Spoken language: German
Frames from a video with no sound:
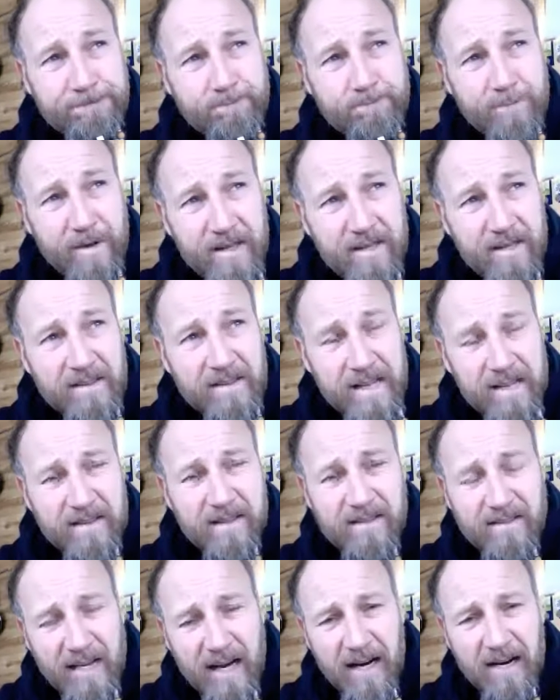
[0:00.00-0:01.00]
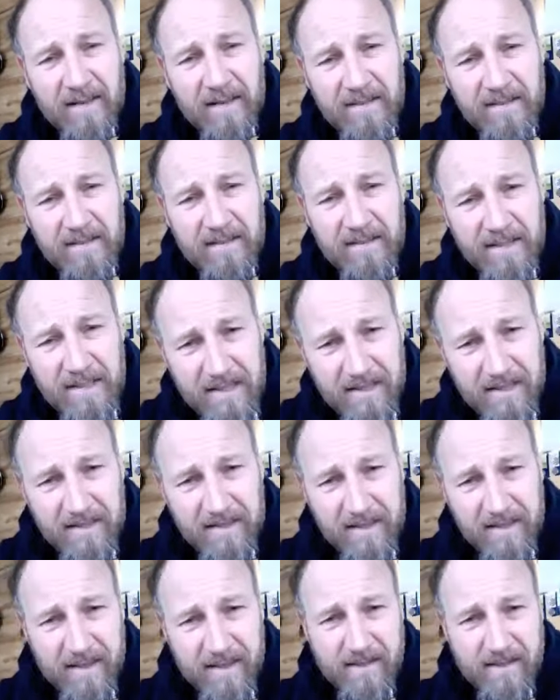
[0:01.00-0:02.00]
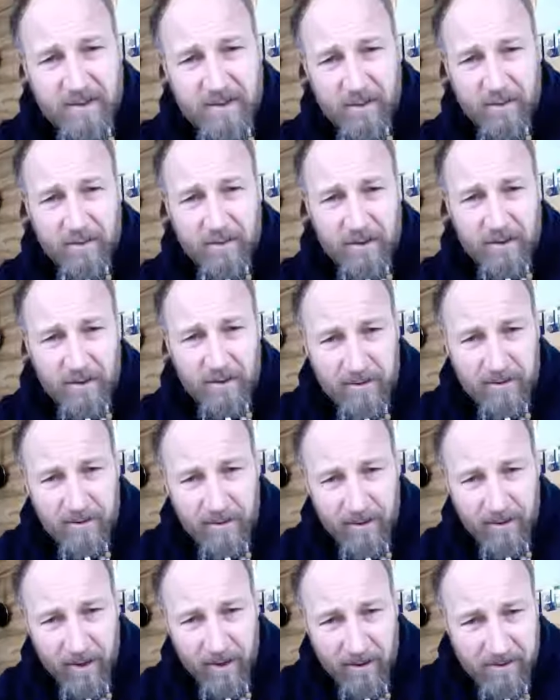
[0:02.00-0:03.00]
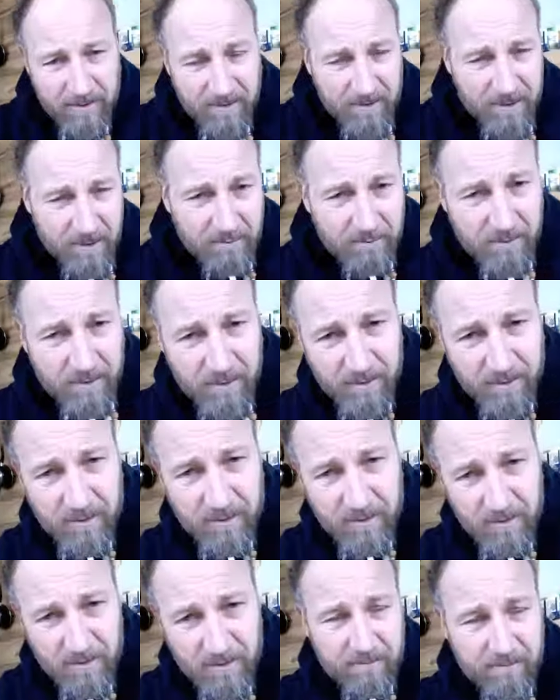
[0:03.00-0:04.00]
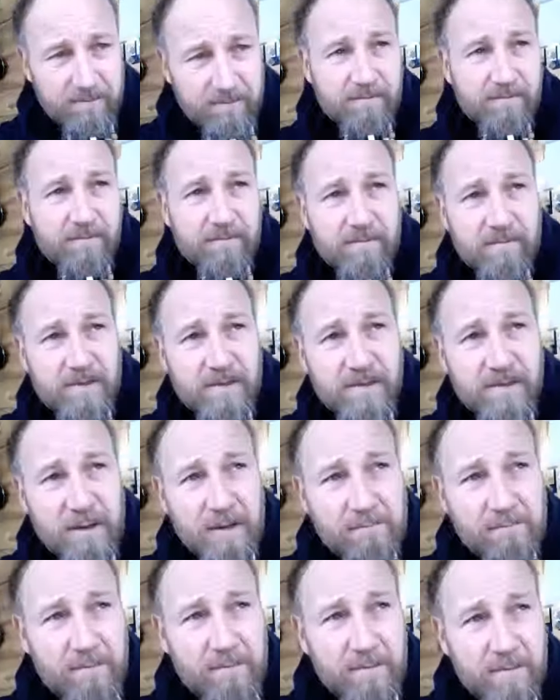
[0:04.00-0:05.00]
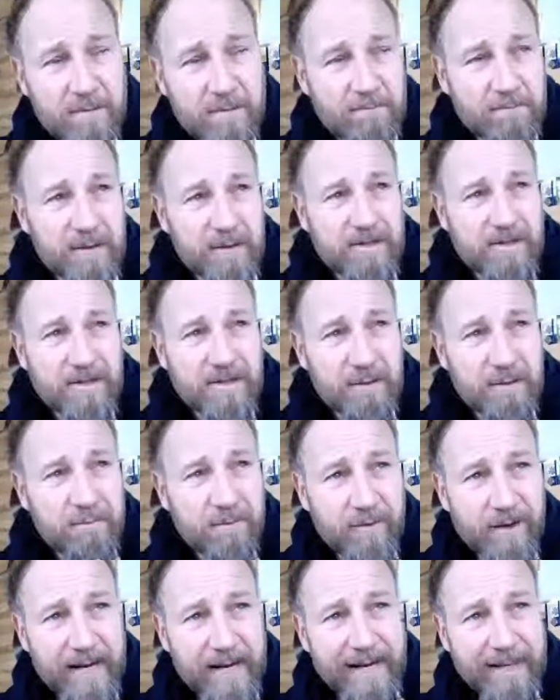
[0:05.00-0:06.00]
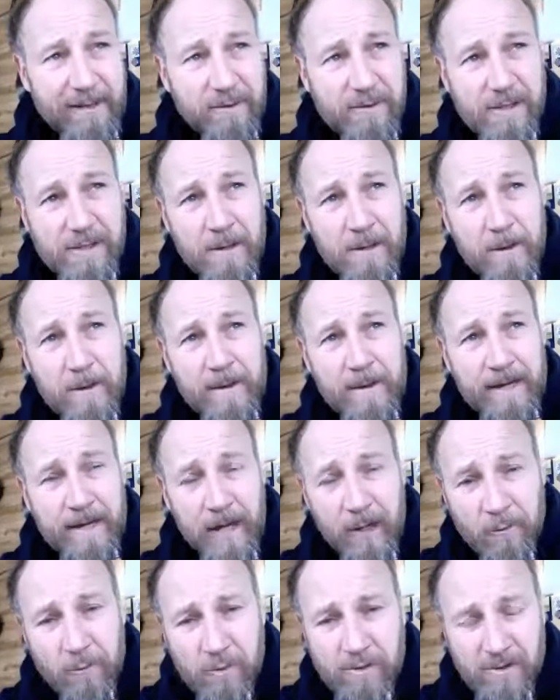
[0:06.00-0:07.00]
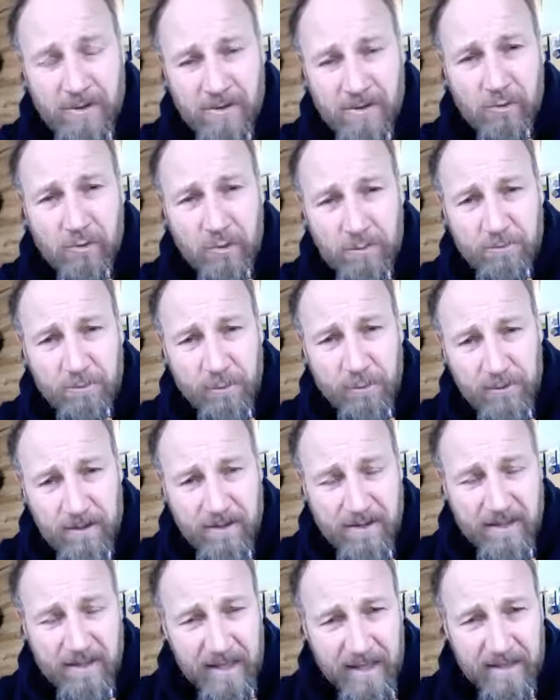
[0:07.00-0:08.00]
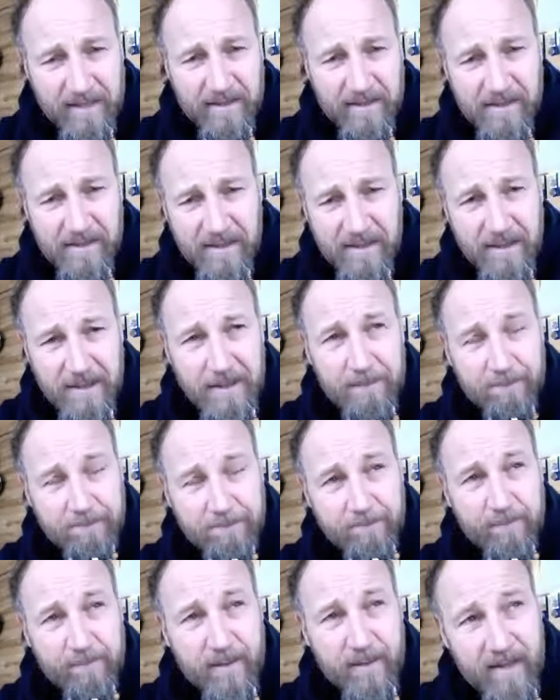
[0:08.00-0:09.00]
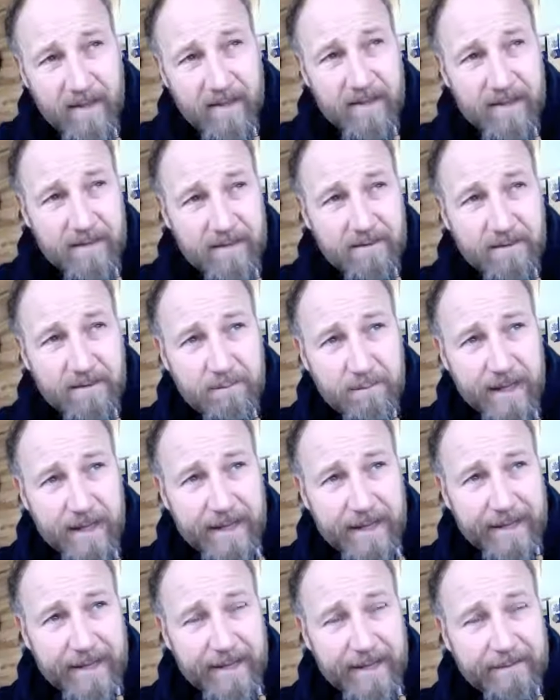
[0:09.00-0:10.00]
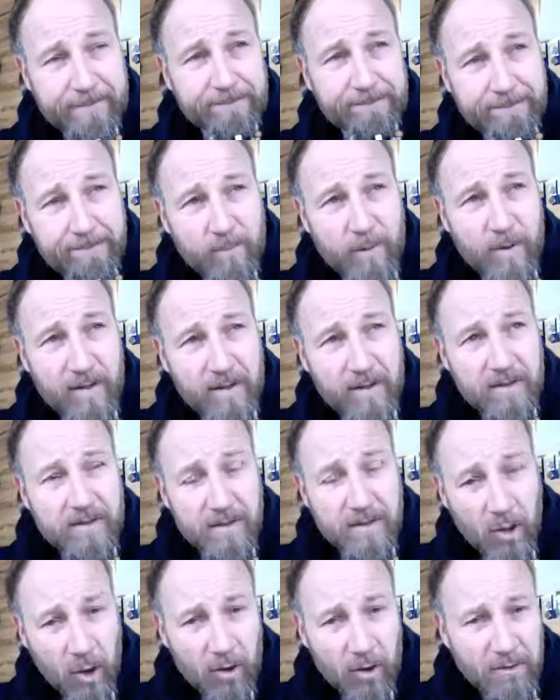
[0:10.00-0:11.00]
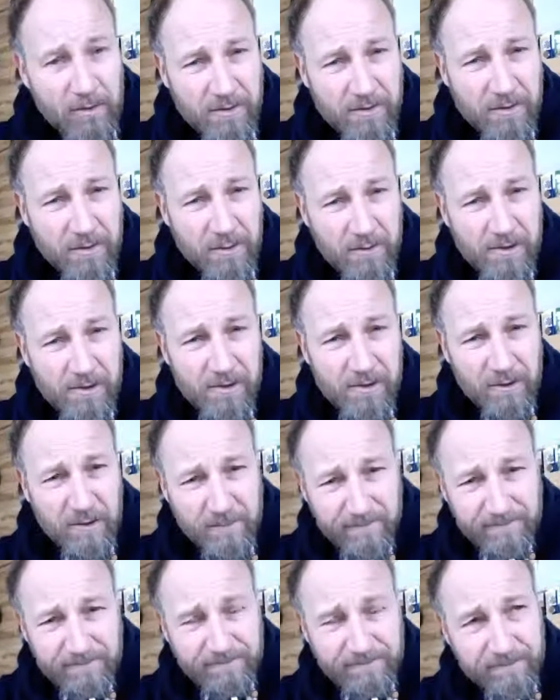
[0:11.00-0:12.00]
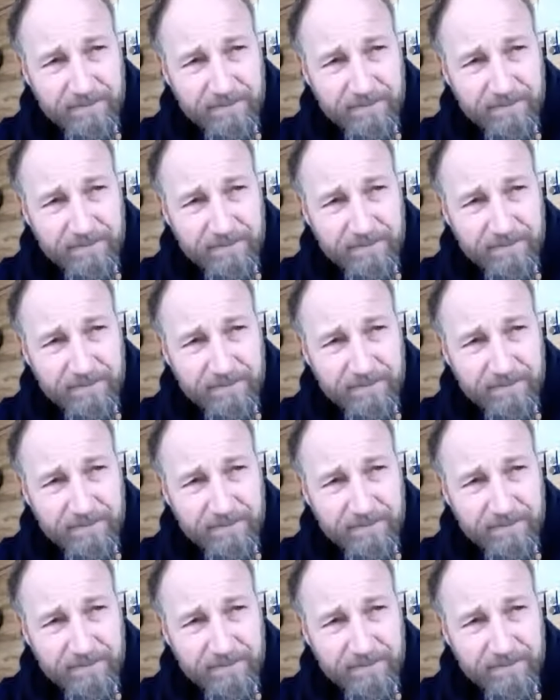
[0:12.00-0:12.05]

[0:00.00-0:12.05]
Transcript: weil ich denke, dass alle die Dinge, die jetzt schon langsam so Step by Step weglasse, große Suchtpotenzial in sich verbergen. Ja, das also Auto sowieso,